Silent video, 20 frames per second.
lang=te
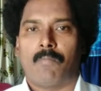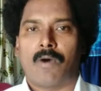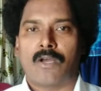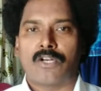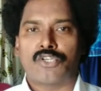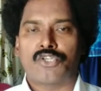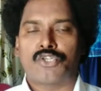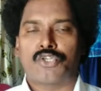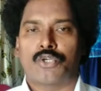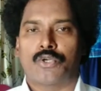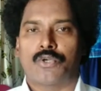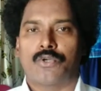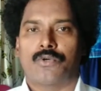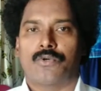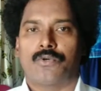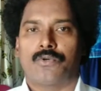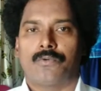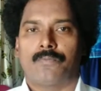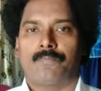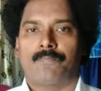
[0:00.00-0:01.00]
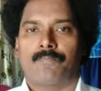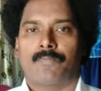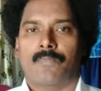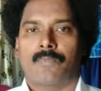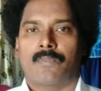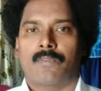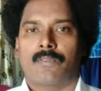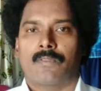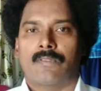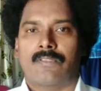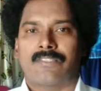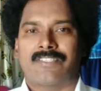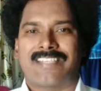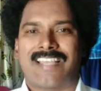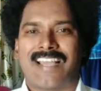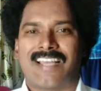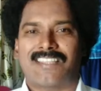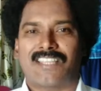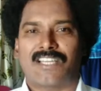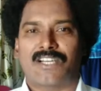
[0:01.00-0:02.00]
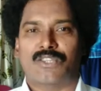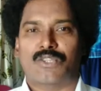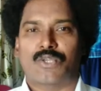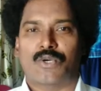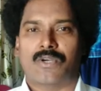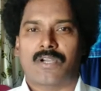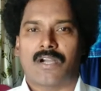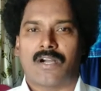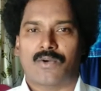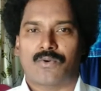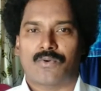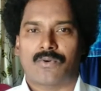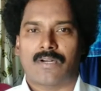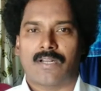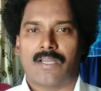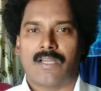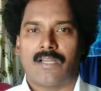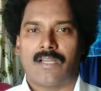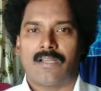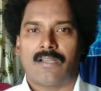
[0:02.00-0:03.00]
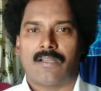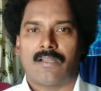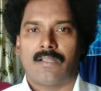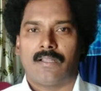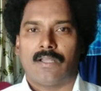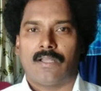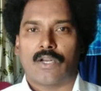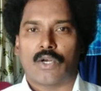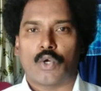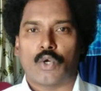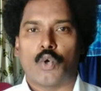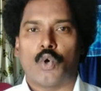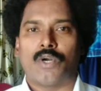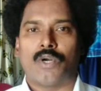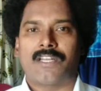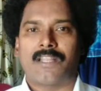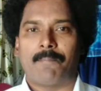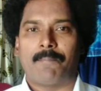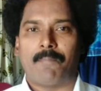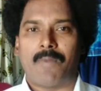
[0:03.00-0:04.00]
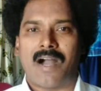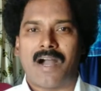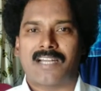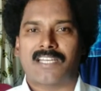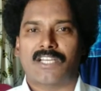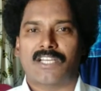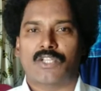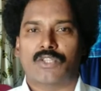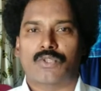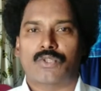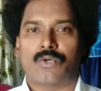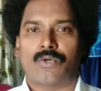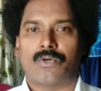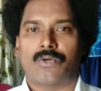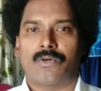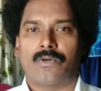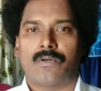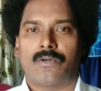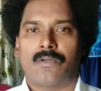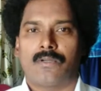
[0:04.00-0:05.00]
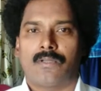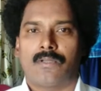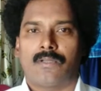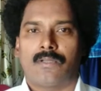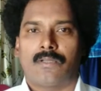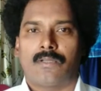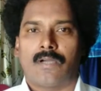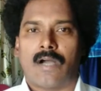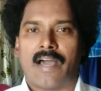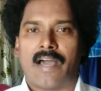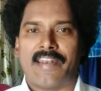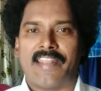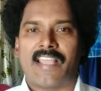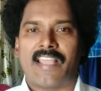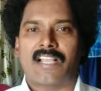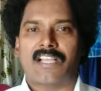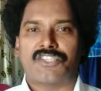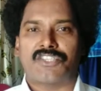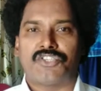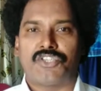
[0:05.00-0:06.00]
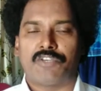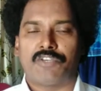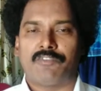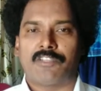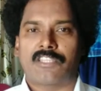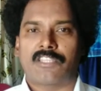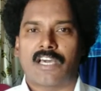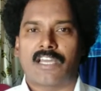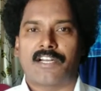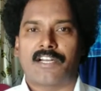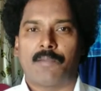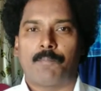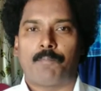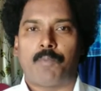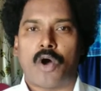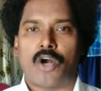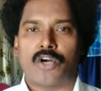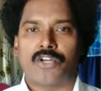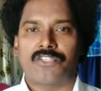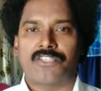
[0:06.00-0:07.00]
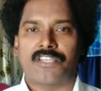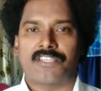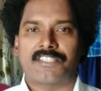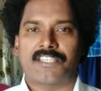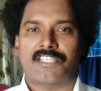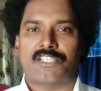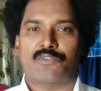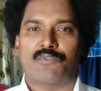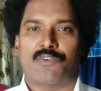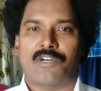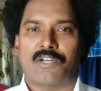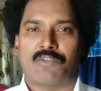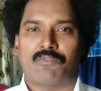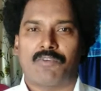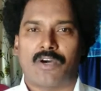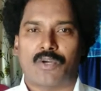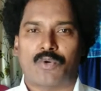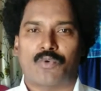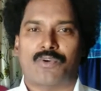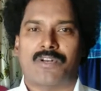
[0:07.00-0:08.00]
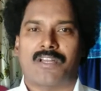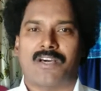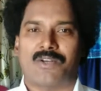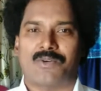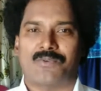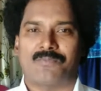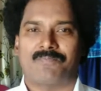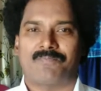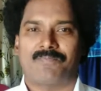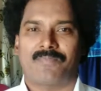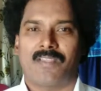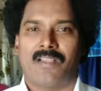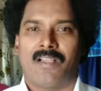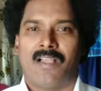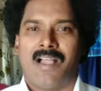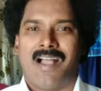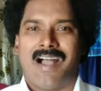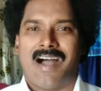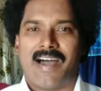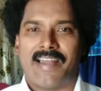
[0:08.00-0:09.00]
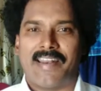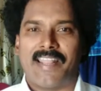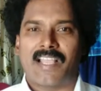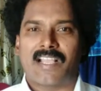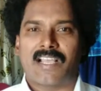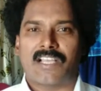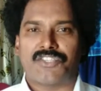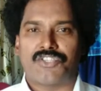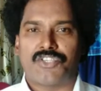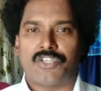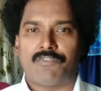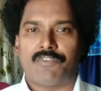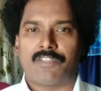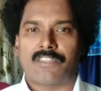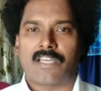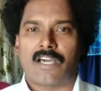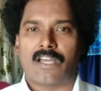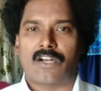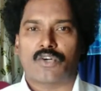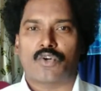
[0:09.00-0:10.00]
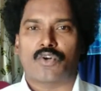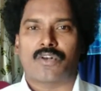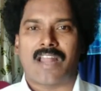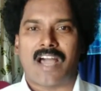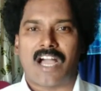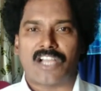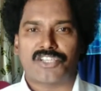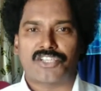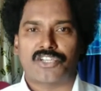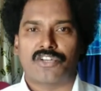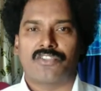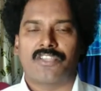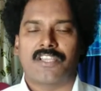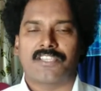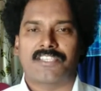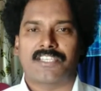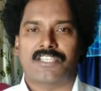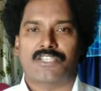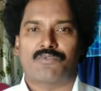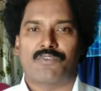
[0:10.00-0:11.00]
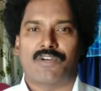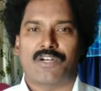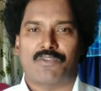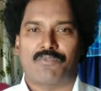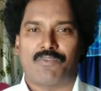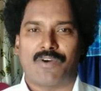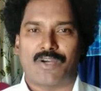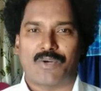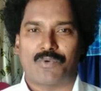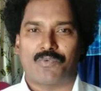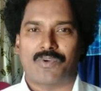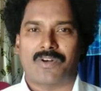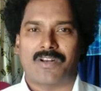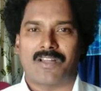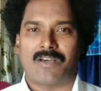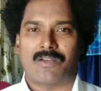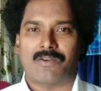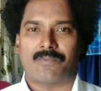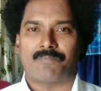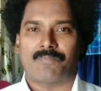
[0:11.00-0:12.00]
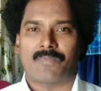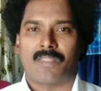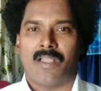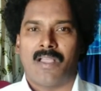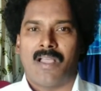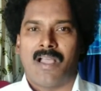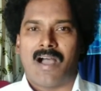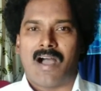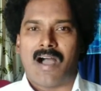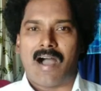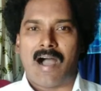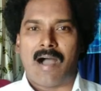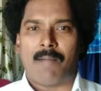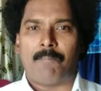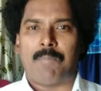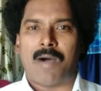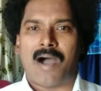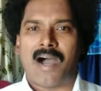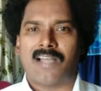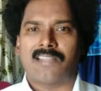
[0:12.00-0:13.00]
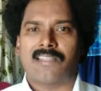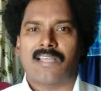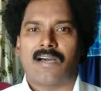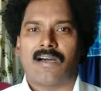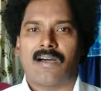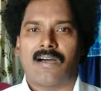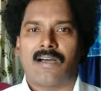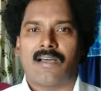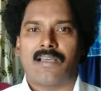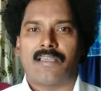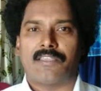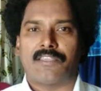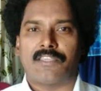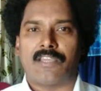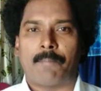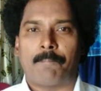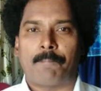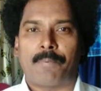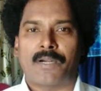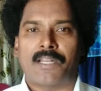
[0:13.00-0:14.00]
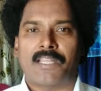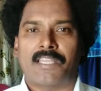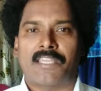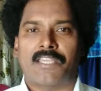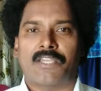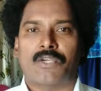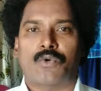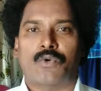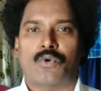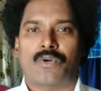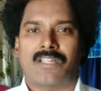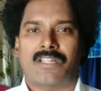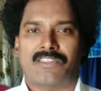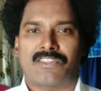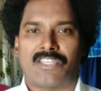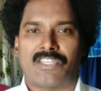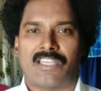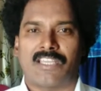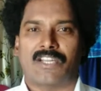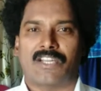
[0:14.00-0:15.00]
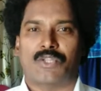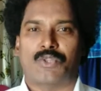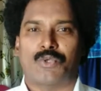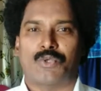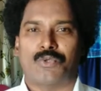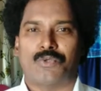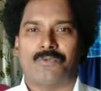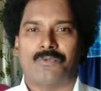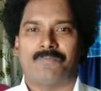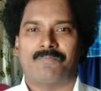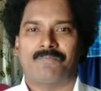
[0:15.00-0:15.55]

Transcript: మనుషులు చేతలతో కాకుండా నోటి మాటలతో అనేక జీవితాలను పాడు చేసేటువంటి వారు ఉన్నారు అనేక జీవితాలను నాశనం చేసేటువంటి వారు ఉన్నారు ఆ బాధ ఎప్పటికీ కూడా తీరదు